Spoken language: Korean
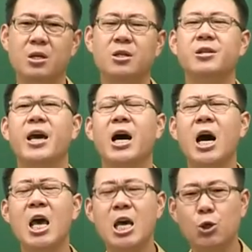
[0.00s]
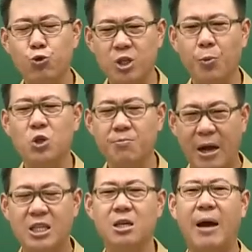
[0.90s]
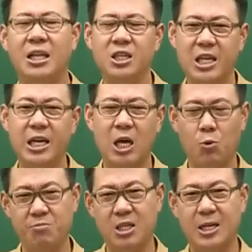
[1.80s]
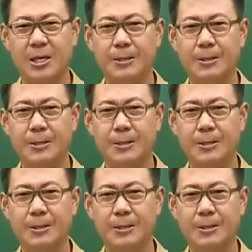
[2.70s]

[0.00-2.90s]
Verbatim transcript: 그래야 95점 만점 안전하게 나옵니다.